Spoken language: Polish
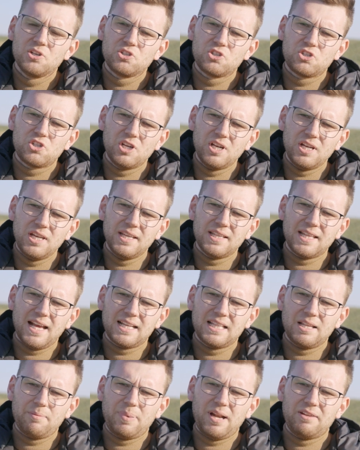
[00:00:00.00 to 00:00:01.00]
Czyli
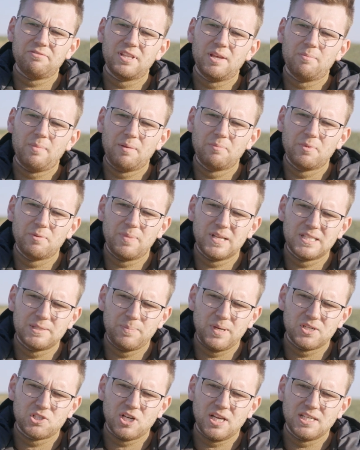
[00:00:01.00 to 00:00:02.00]
tak naprawdę mamy
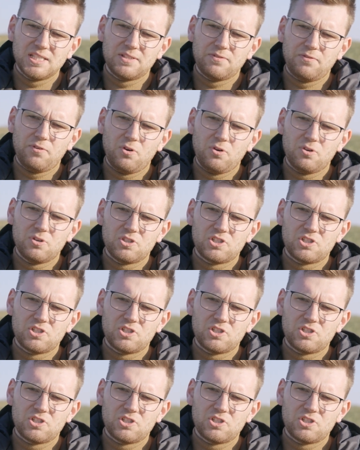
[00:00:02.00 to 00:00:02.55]
bezpieczeństwo,